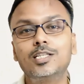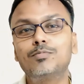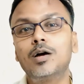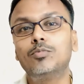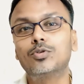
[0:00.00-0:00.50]

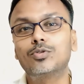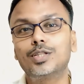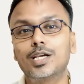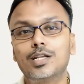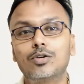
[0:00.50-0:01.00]
जिसमें हम लोग
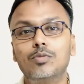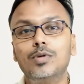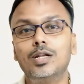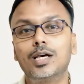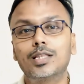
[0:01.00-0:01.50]
को देखने को
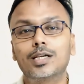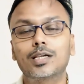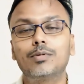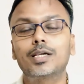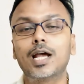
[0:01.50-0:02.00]
मिल रहा था
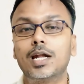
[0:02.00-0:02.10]
कि भाई